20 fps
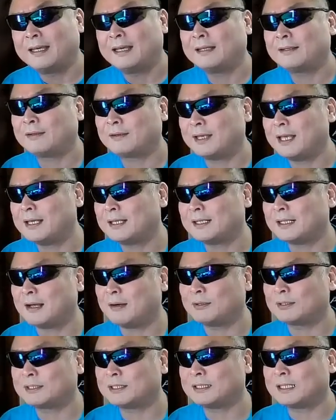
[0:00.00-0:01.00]
えっと、元気
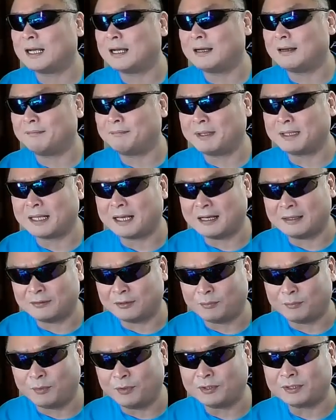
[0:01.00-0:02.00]
なおじいがまだあ
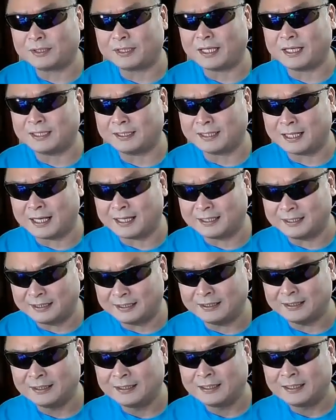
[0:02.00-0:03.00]
の持っていな
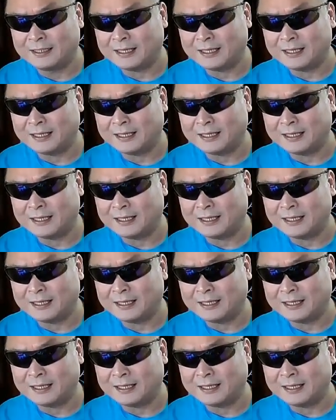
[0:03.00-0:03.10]
い